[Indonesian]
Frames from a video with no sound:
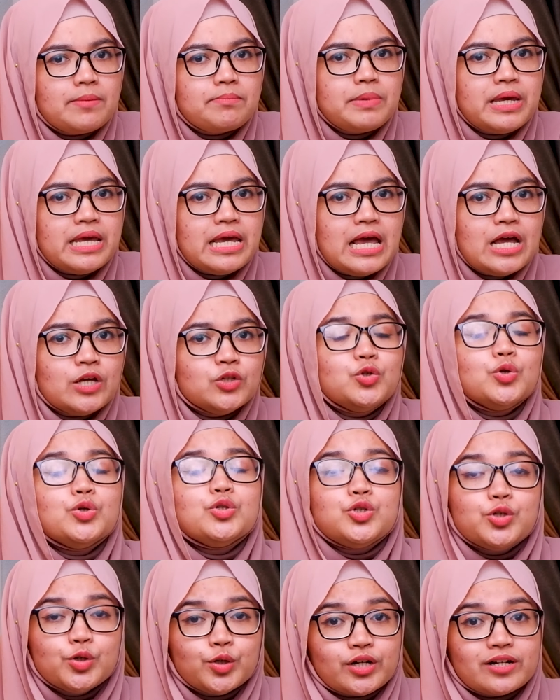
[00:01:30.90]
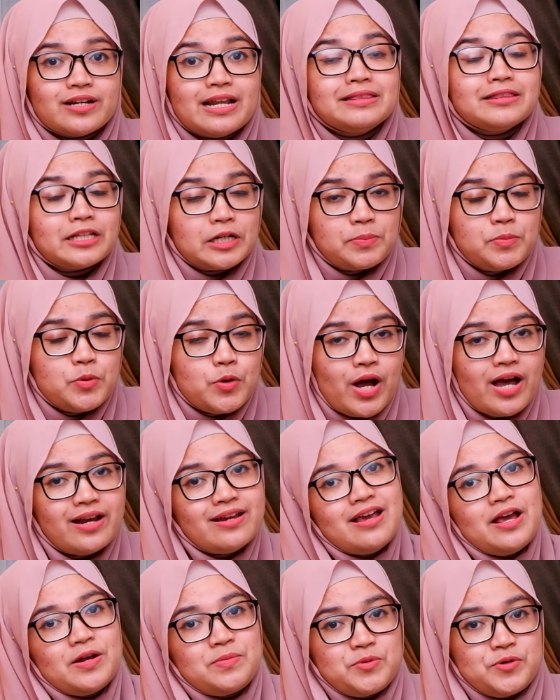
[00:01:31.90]
lebih jujur dan terbuka
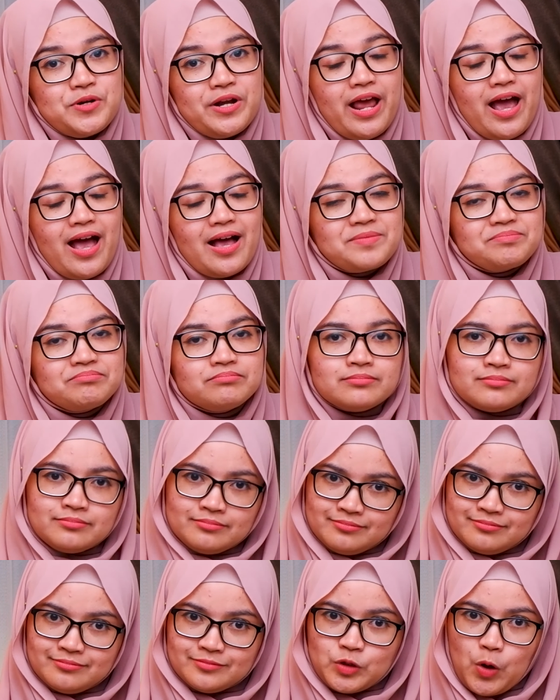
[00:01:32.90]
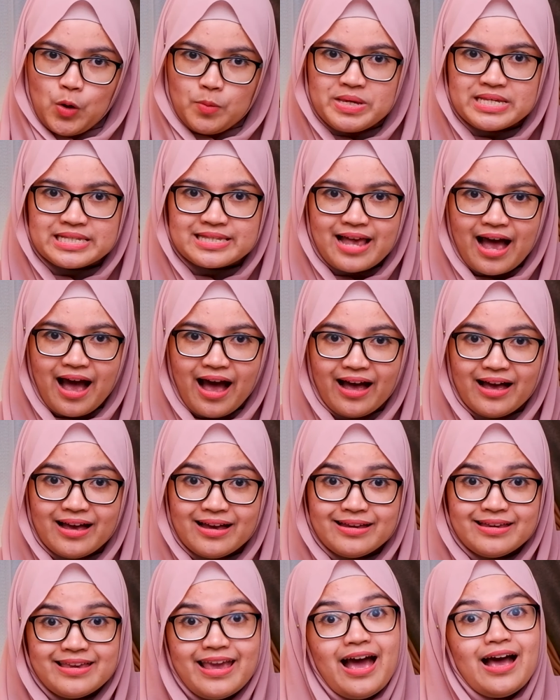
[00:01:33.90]
dengan bunda. Kok bisa?
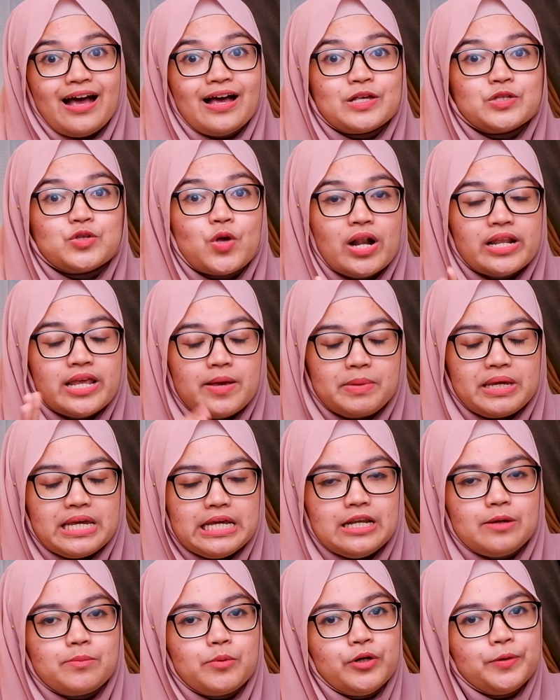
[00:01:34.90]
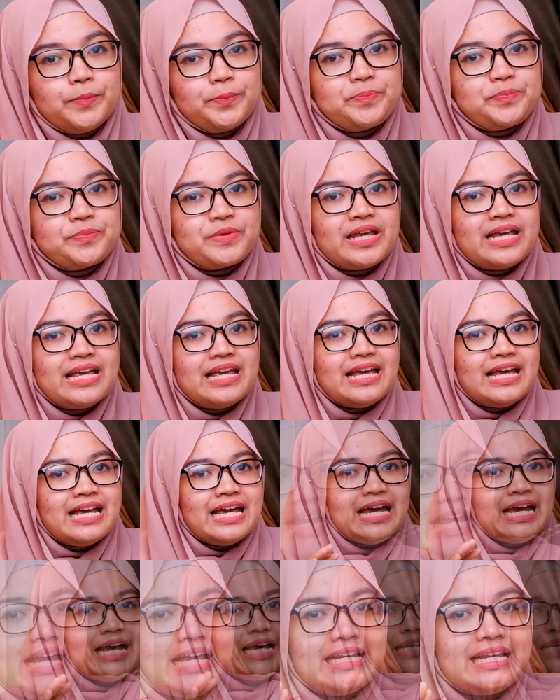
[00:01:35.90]
Ya, soalnya begini, Bun.
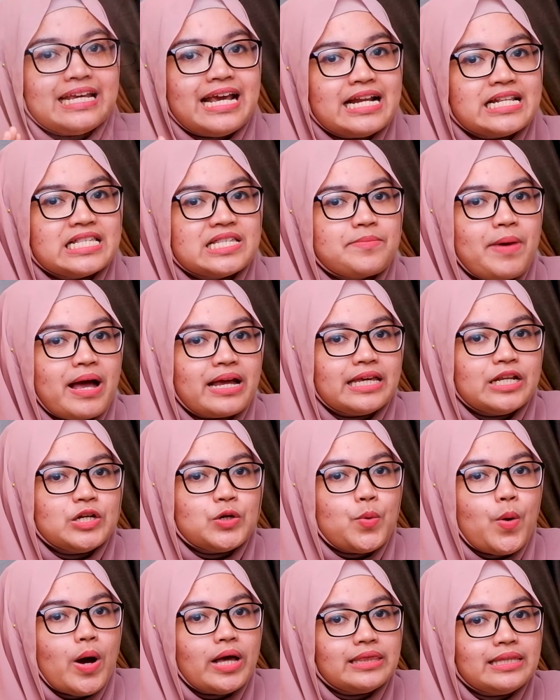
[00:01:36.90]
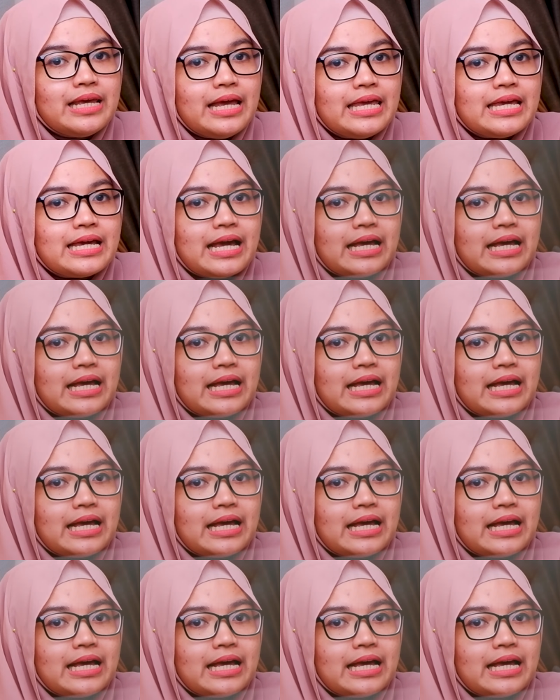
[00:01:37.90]
Dengan semakin kuatnya